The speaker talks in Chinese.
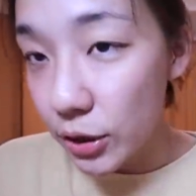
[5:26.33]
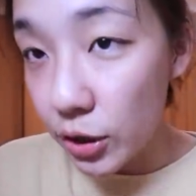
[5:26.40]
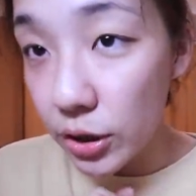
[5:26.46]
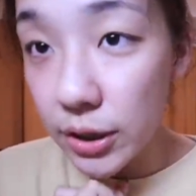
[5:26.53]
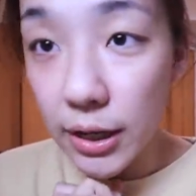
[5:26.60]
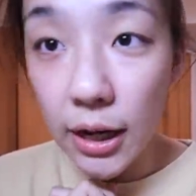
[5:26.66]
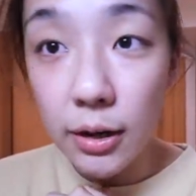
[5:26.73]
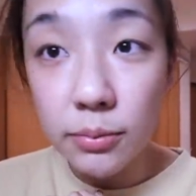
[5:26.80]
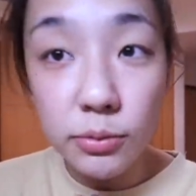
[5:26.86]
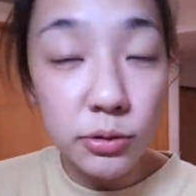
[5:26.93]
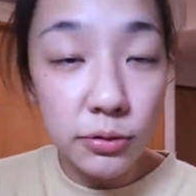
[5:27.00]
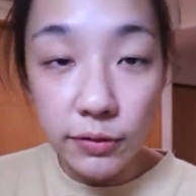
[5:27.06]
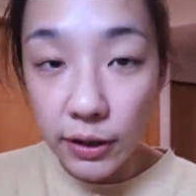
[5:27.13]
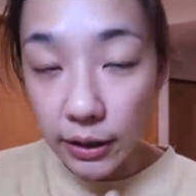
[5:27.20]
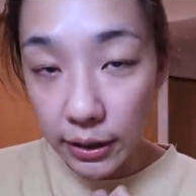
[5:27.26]
就是要
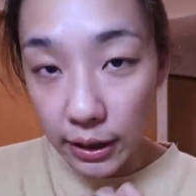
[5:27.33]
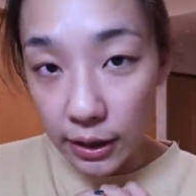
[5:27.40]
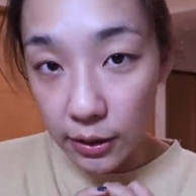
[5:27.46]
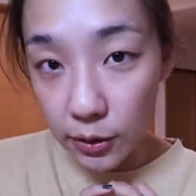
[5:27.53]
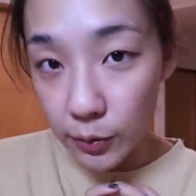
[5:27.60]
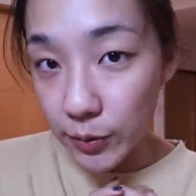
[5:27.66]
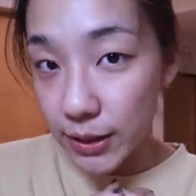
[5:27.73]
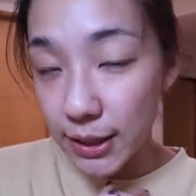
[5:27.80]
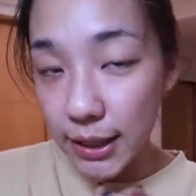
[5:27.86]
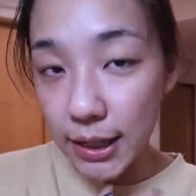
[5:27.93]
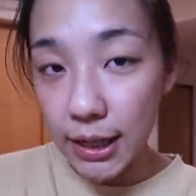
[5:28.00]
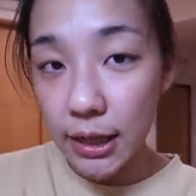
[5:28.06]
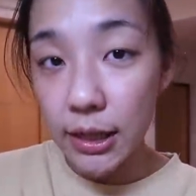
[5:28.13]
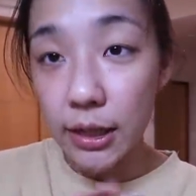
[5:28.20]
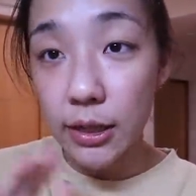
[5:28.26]
move on 到我们今
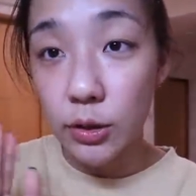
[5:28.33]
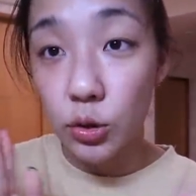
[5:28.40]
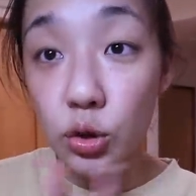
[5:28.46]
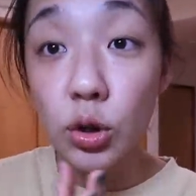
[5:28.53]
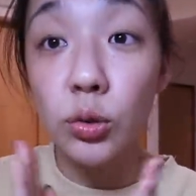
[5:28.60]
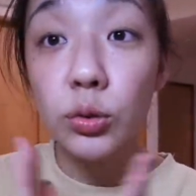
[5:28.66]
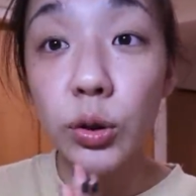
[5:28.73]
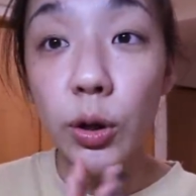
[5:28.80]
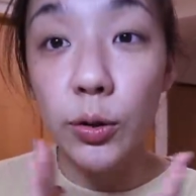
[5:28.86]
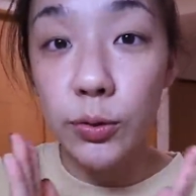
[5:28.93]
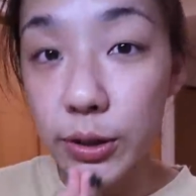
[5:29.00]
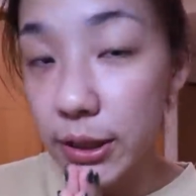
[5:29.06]
天的重头